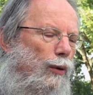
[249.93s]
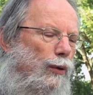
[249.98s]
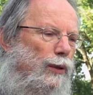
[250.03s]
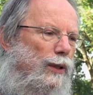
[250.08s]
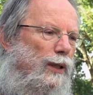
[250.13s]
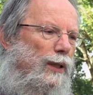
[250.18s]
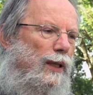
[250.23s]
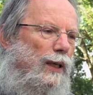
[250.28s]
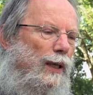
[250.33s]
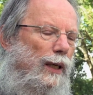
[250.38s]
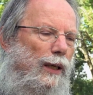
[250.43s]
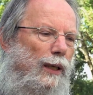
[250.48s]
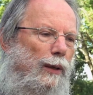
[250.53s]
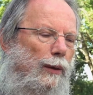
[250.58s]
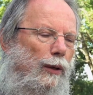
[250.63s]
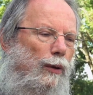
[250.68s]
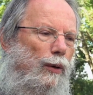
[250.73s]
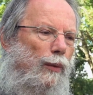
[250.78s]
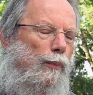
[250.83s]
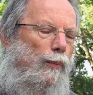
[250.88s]

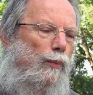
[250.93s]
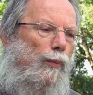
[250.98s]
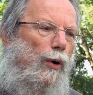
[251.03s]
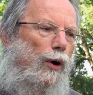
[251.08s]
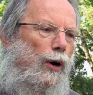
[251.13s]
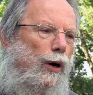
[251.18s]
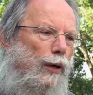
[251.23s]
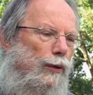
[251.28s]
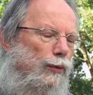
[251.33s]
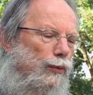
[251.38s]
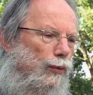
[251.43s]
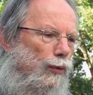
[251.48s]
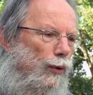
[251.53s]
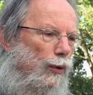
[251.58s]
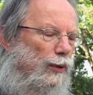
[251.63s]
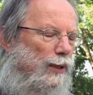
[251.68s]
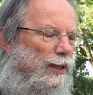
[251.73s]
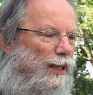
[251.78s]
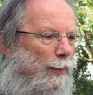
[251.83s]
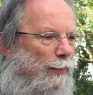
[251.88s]
considérée comme morne,
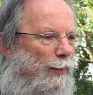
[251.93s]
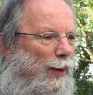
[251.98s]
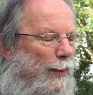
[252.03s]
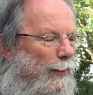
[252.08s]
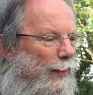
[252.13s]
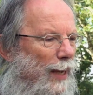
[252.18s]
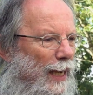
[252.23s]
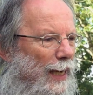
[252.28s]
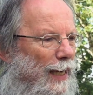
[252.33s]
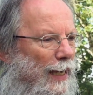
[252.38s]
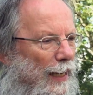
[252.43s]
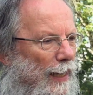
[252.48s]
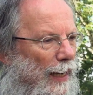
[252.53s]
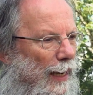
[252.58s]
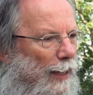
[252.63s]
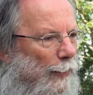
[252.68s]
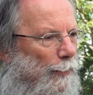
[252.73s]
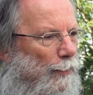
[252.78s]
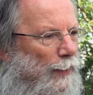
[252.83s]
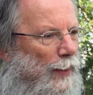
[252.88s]
on ne sait pas, mais elle est
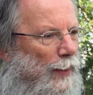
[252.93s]
là.